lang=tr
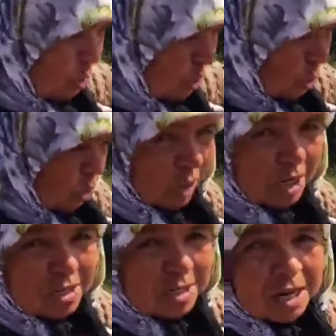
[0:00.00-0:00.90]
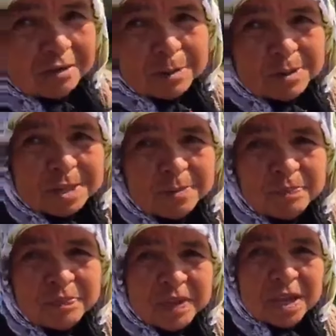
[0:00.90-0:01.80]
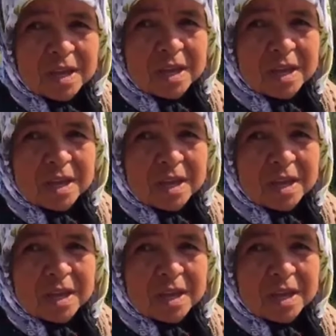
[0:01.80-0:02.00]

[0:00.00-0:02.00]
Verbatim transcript: öyle küçük küçük araziler Köy var neyle bizim. geçiniyor?